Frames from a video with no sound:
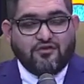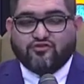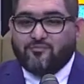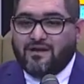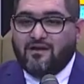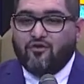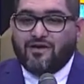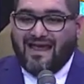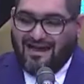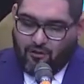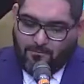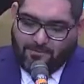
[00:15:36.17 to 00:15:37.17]
mira lo que
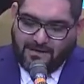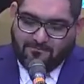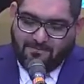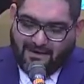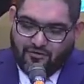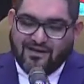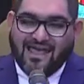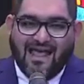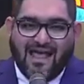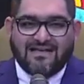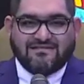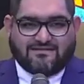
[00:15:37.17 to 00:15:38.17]
lo primero que
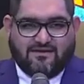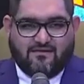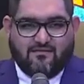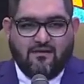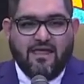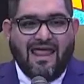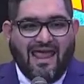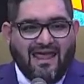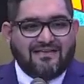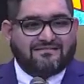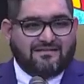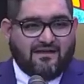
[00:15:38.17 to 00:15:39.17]
hace
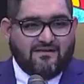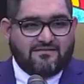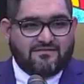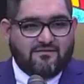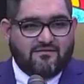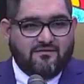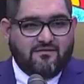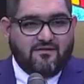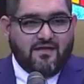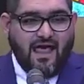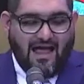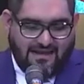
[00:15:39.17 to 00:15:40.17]
Esdras
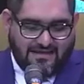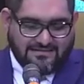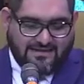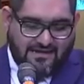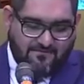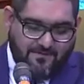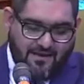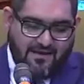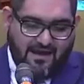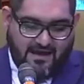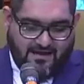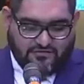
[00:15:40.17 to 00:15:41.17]
al
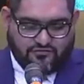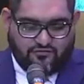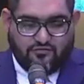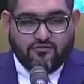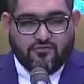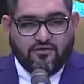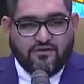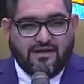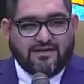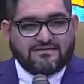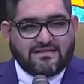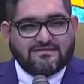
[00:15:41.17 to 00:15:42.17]
escribirle esto,
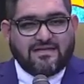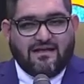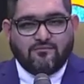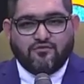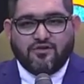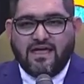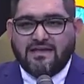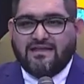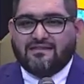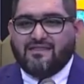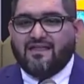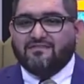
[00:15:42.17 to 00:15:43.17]
este salmo, le
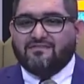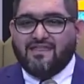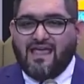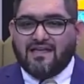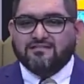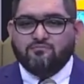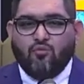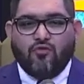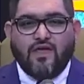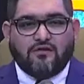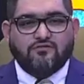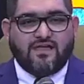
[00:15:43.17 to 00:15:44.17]
da 10
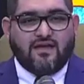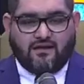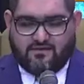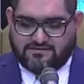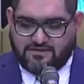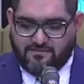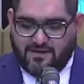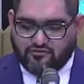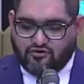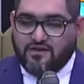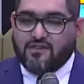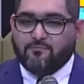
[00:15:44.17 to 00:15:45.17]
modelos de agradecimiento
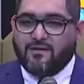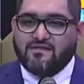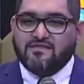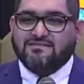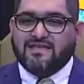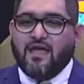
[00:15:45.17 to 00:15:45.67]
y después le dice,